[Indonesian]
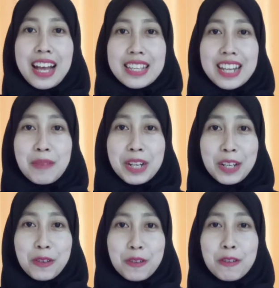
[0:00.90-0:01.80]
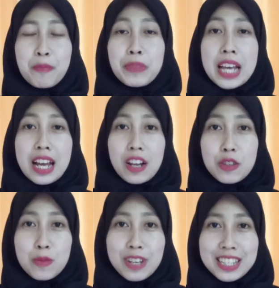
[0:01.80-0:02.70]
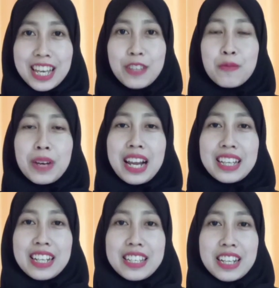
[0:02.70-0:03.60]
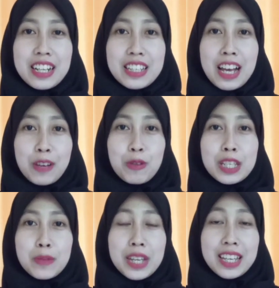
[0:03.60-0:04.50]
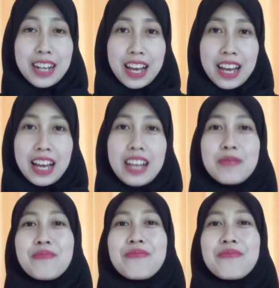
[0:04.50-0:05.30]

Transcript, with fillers: Assalamualaikum Halo semuanya, jumpa lagi di channelnya aku Ismia Hira